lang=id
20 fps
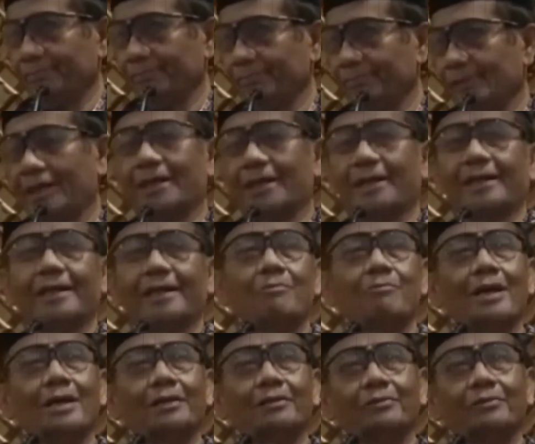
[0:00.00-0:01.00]
Karena
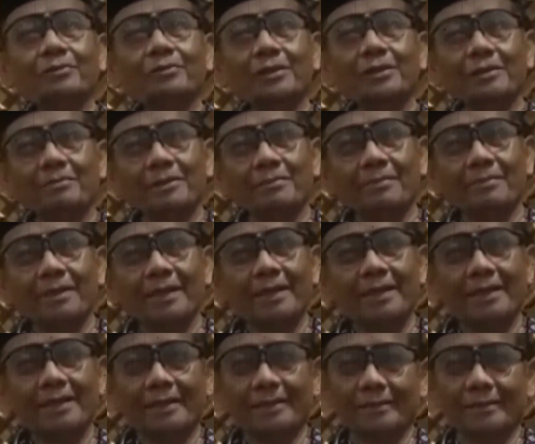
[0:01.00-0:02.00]
waktunya
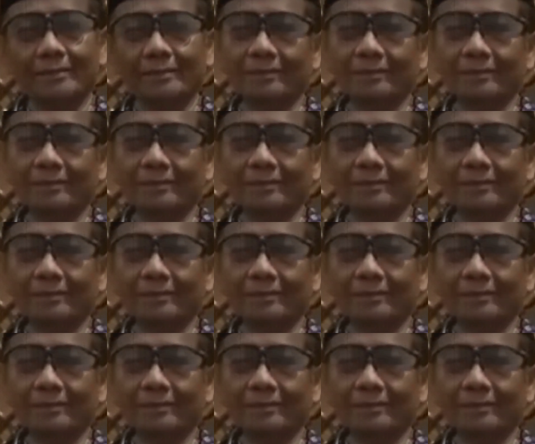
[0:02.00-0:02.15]
berbeda.